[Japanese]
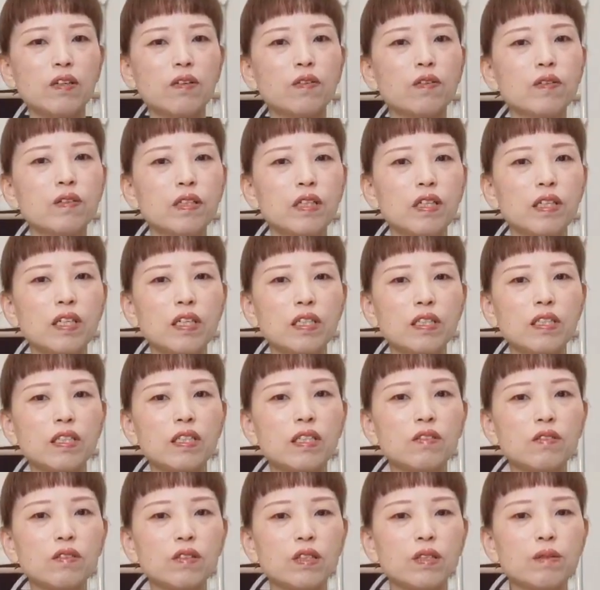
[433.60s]
こんな
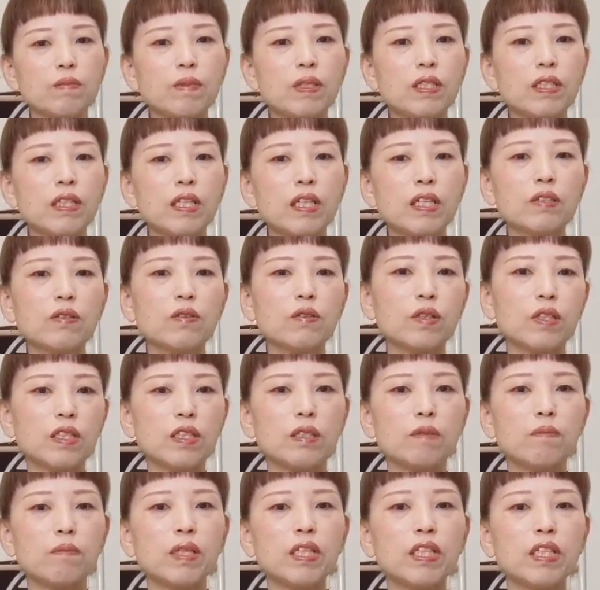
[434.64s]
風の冷たい時
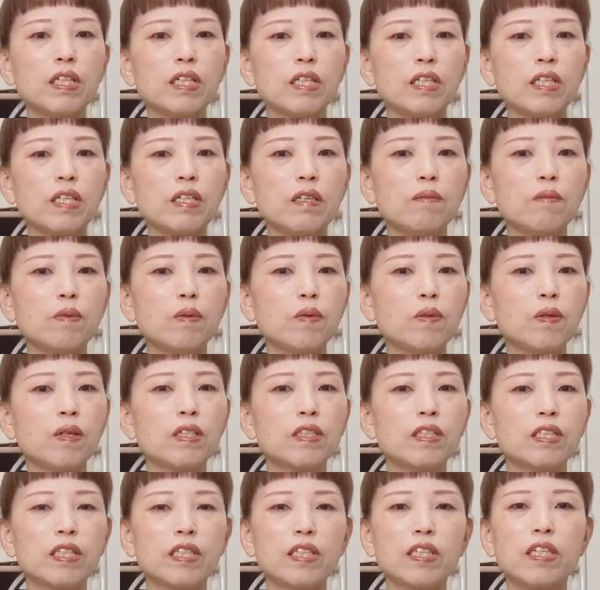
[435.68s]
にまだ冷房が
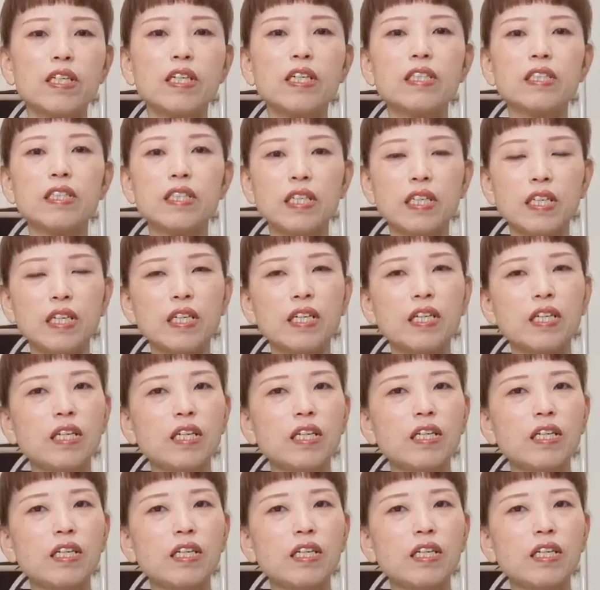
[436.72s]
若干ね